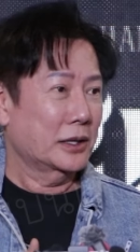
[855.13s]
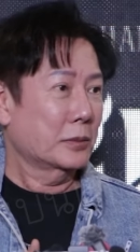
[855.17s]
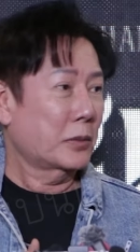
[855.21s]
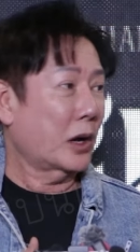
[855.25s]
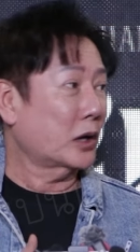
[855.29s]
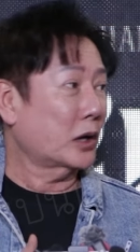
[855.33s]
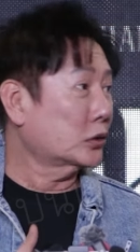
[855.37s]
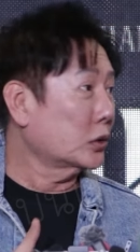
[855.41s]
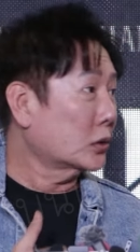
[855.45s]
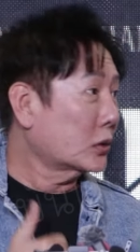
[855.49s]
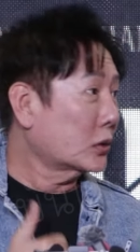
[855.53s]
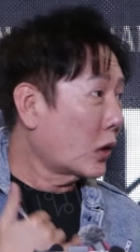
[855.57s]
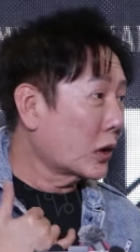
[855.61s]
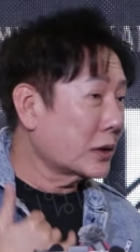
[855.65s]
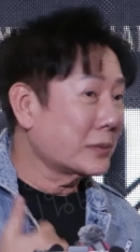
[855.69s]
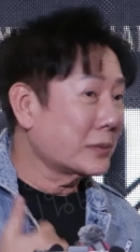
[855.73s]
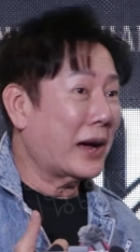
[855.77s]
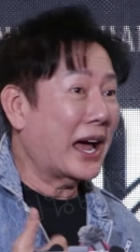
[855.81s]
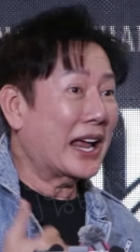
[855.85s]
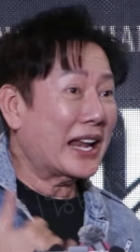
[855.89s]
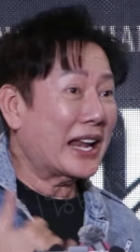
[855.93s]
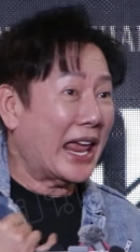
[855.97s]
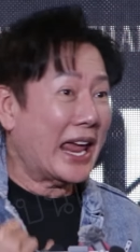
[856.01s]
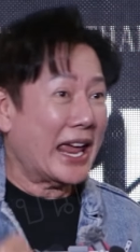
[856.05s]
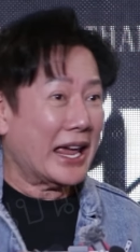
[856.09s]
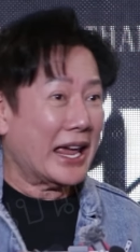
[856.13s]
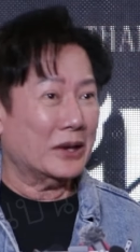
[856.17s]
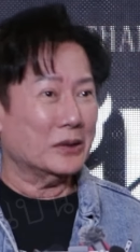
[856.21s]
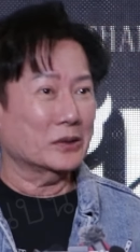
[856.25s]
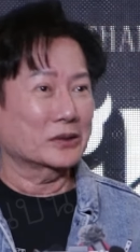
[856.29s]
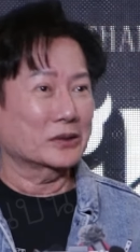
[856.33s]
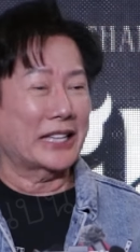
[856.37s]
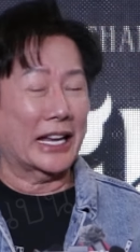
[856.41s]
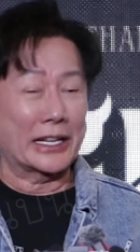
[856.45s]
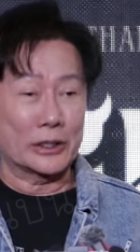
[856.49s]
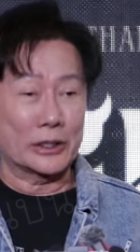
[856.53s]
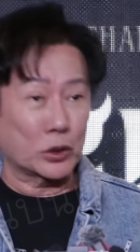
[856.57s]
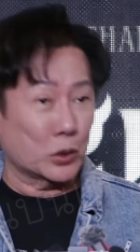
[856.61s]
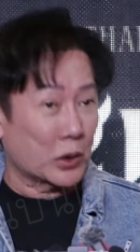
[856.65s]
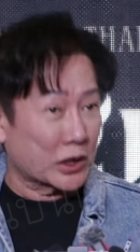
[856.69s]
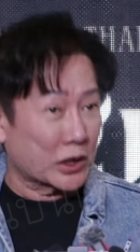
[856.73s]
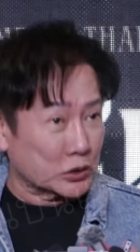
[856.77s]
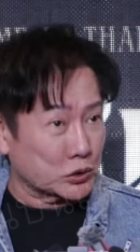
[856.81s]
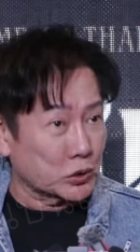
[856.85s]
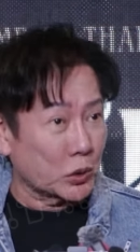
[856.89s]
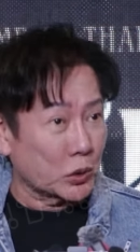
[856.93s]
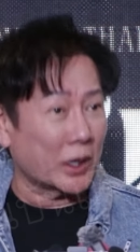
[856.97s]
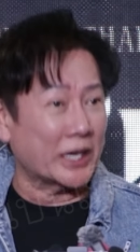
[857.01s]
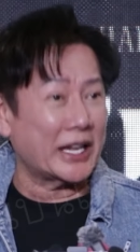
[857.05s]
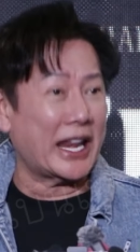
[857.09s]
เพราะทุกคนมาแล้วแต่งตัว
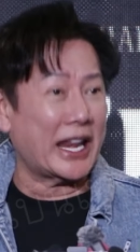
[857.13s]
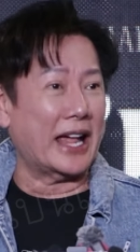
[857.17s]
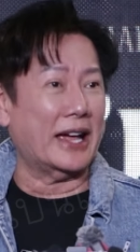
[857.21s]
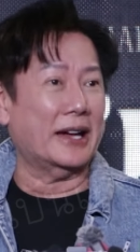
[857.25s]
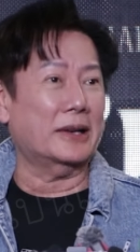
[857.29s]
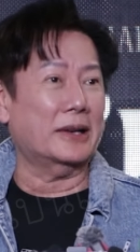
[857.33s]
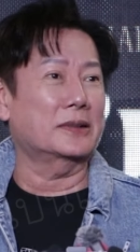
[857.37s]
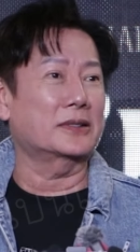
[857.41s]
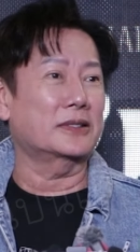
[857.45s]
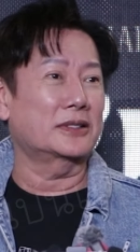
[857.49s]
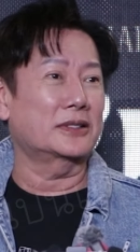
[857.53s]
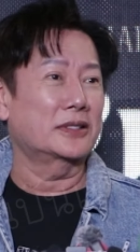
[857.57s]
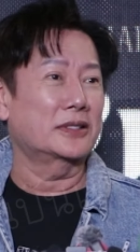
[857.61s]
สวยแล้ว